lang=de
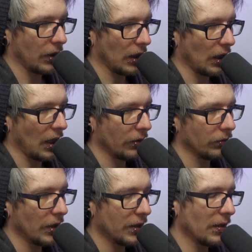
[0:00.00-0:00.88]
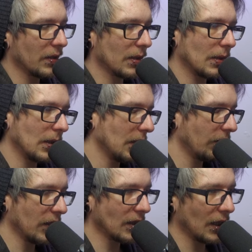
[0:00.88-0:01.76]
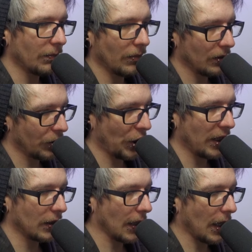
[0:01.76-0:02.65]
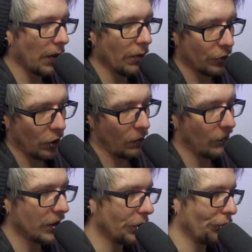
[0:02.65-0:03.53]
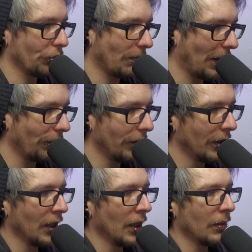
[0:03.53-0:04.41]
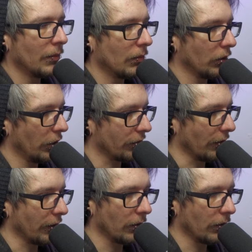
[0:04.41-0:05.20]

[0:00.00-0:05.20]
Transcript: Keine Ahnung. Ist es, in, wie gesagt, einen geschenkten Gaul schaut man nicht ins Maul. Oh, der ist neu.